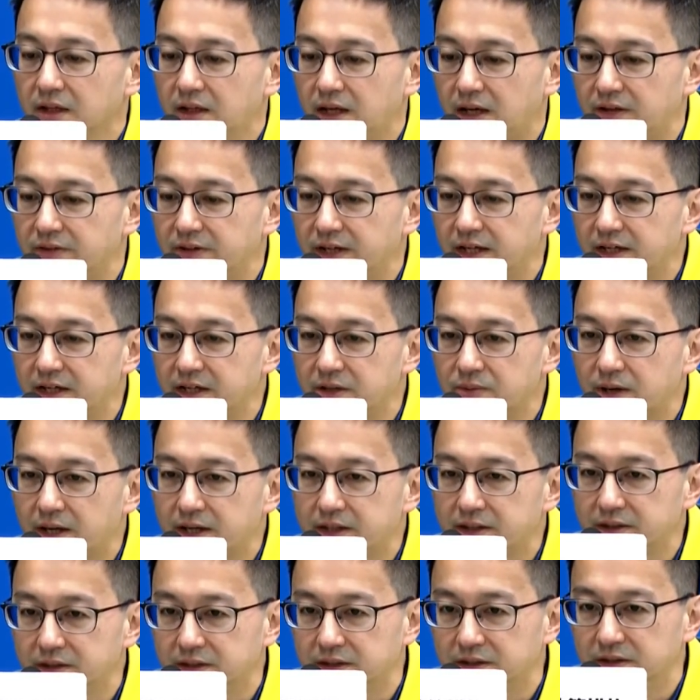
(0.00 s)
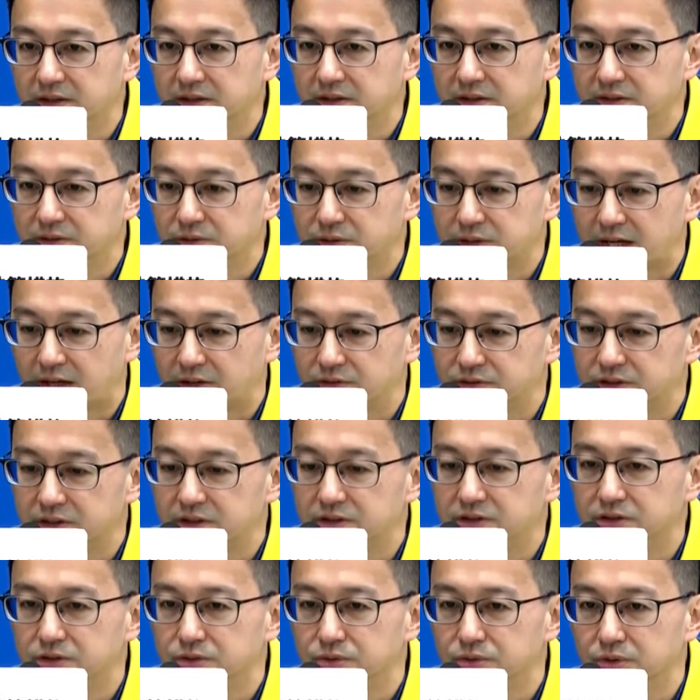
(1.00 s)
好，那另外一个调
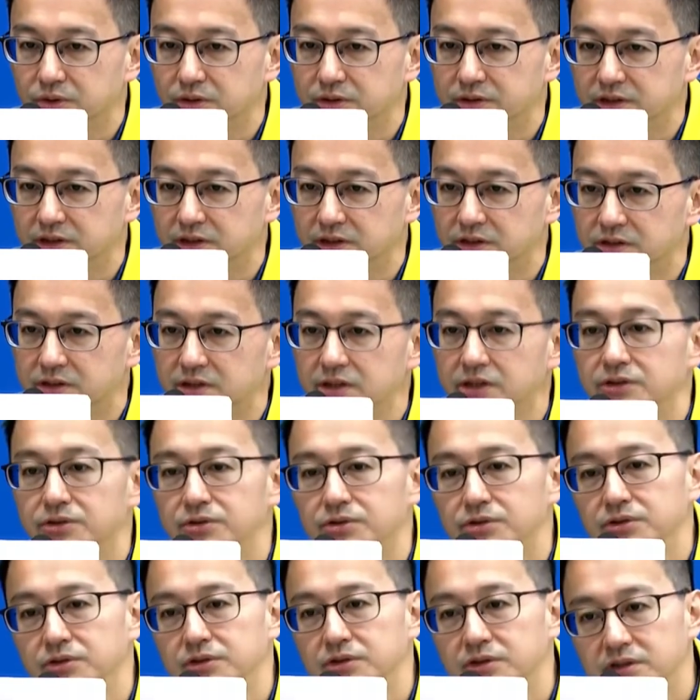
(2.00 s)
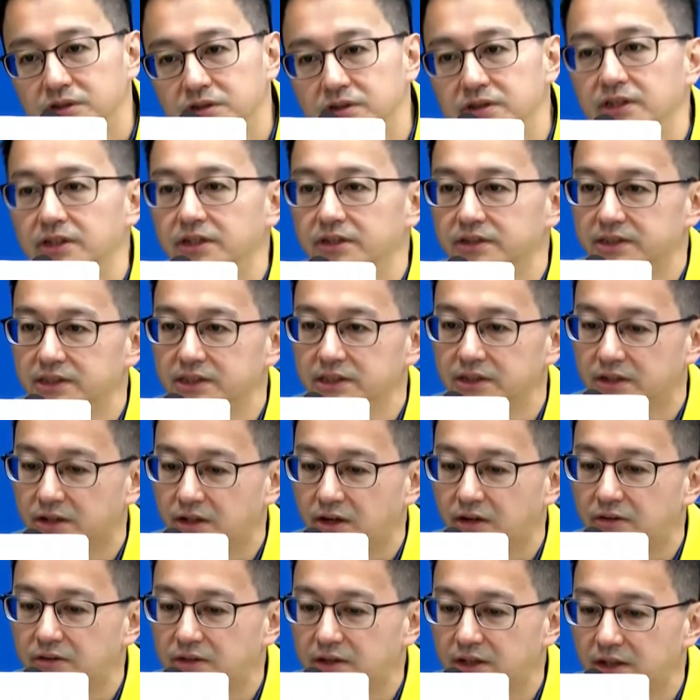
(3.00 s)
整是说这个社区式的机
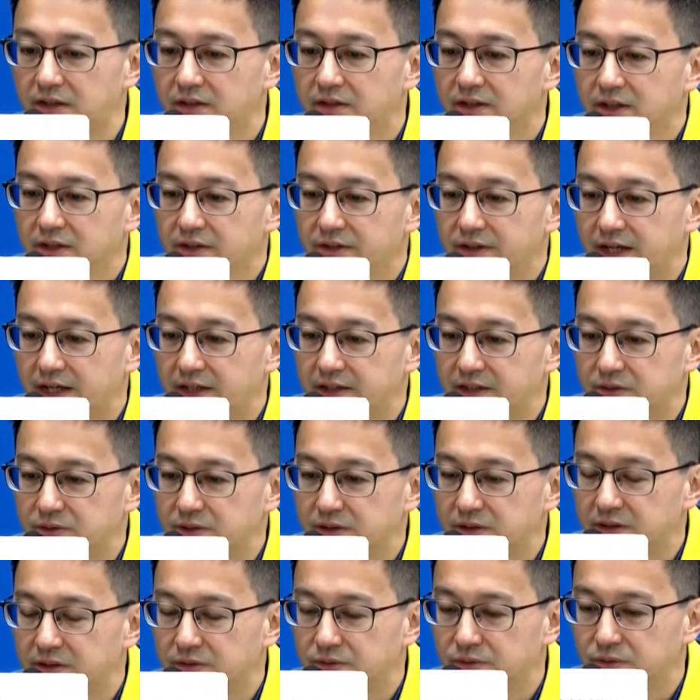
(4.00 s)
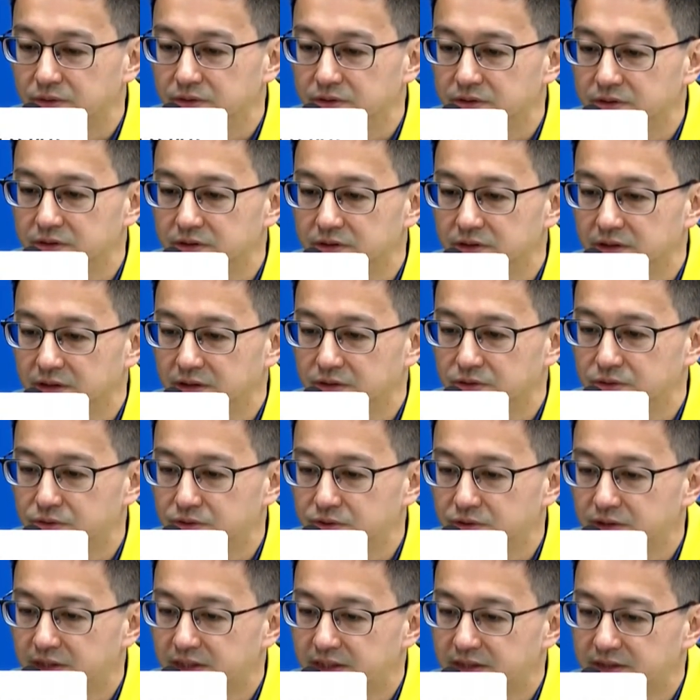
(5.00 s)
构哈，那因为很多是这个
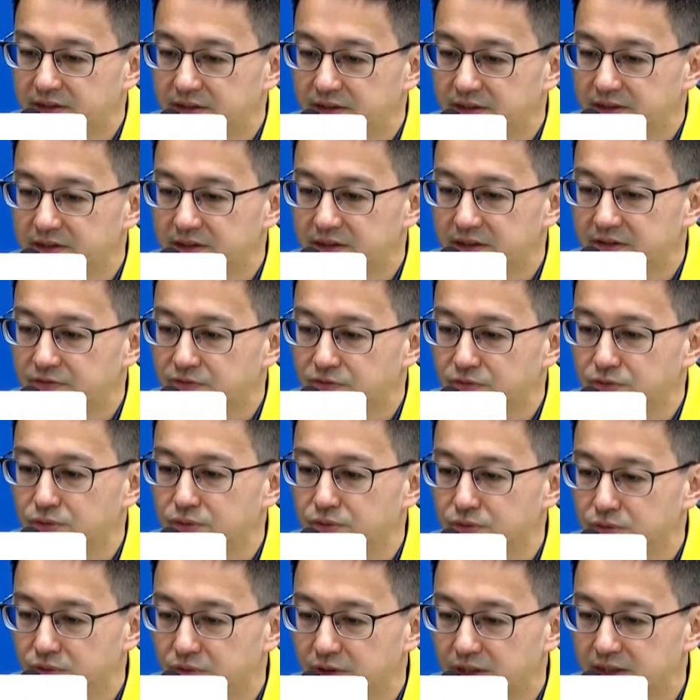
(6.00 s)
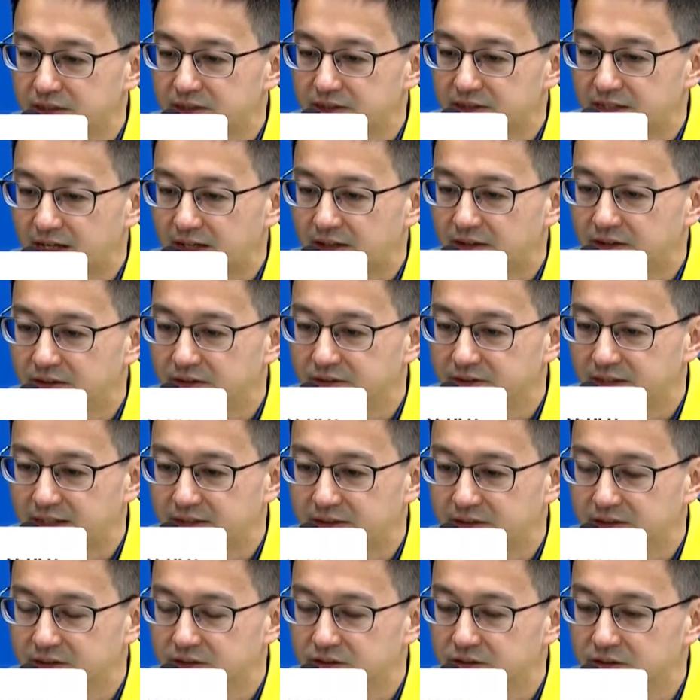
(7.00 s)
据点的一些服务对象哈，在
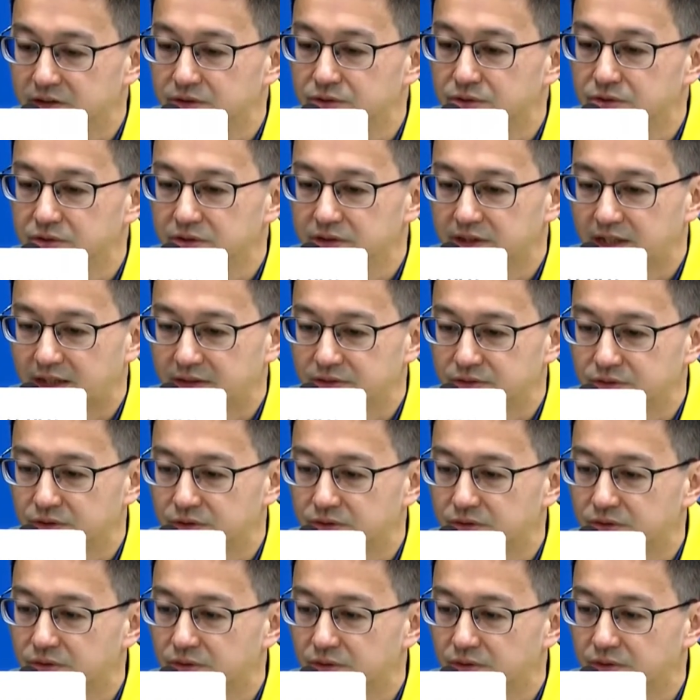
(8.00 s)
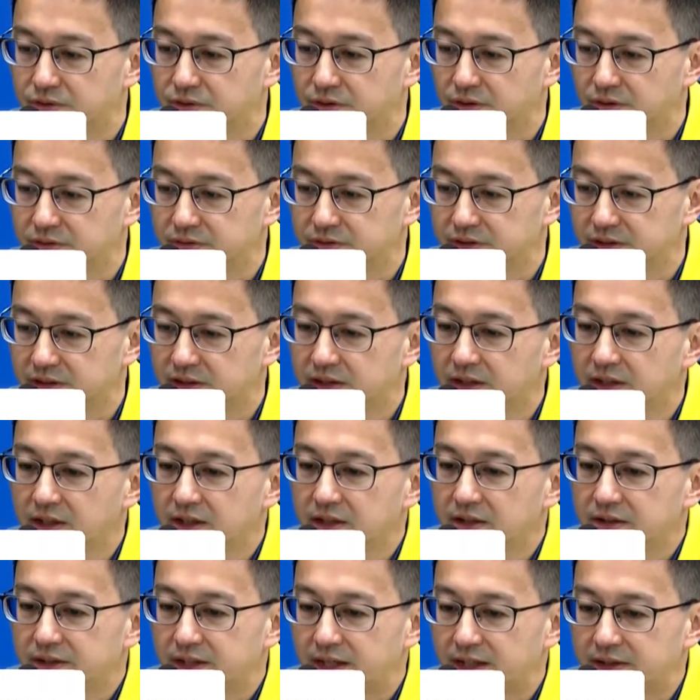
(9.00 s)
这个社区当中活动的，
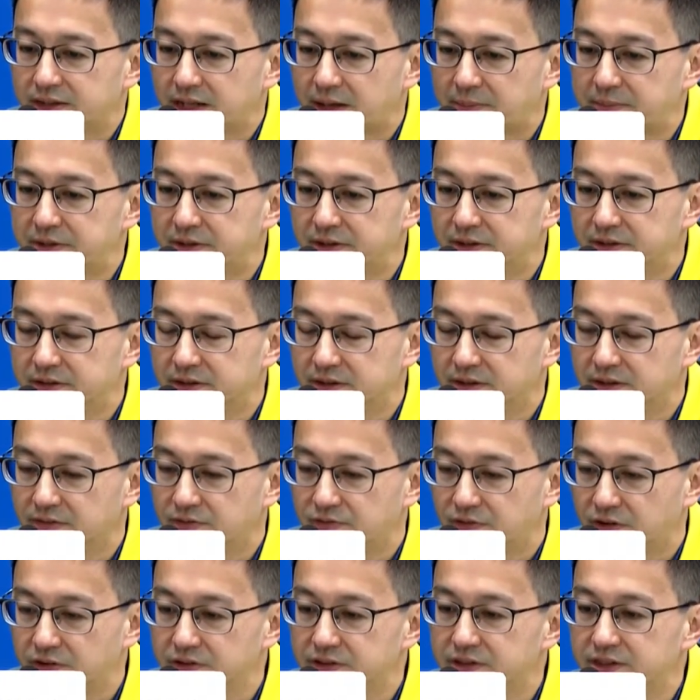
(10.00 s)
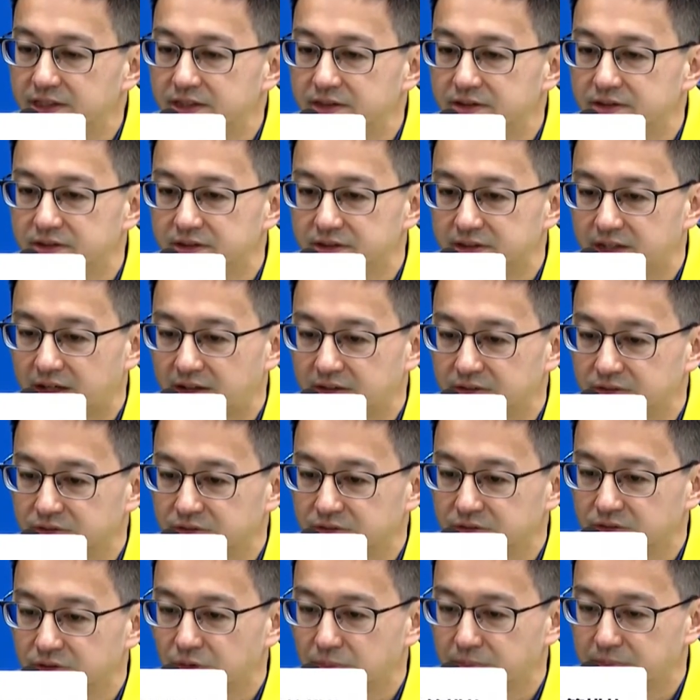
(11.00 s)
那他们的这个风险事实上。
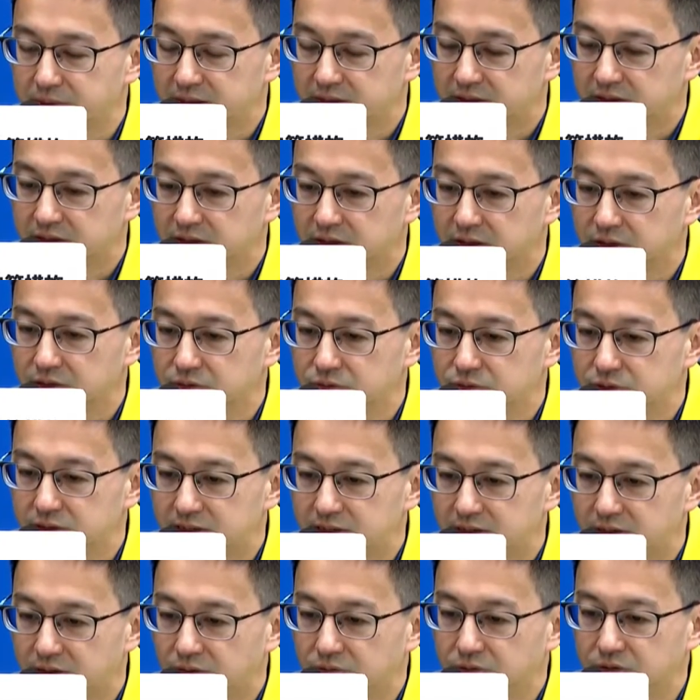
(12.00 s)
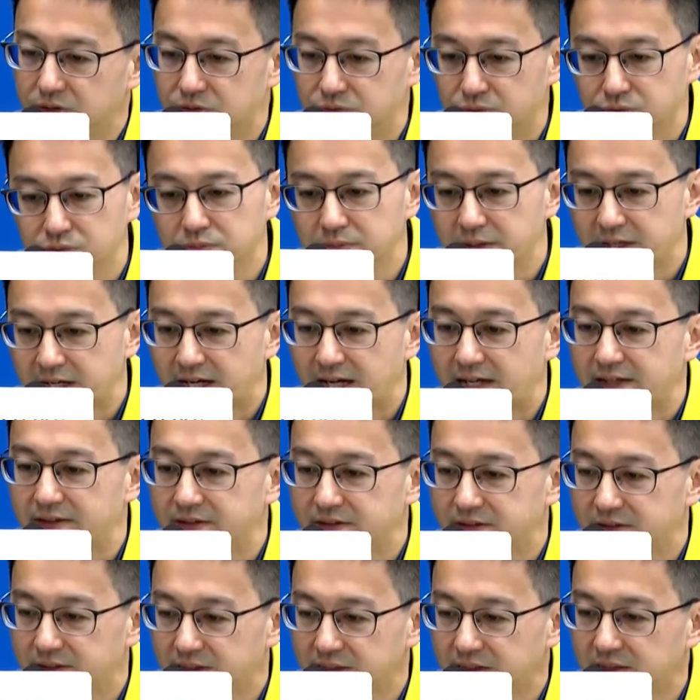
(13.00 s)
又比这个机构的注明来
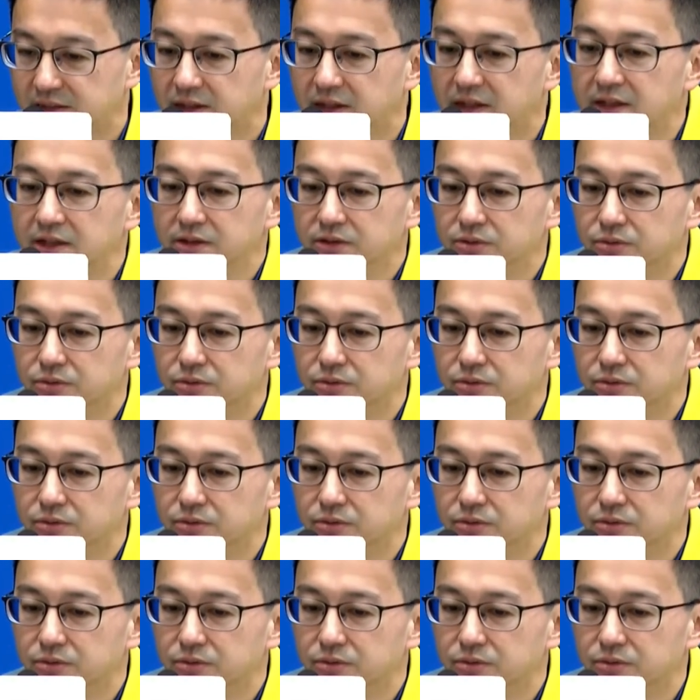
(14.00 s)
的低，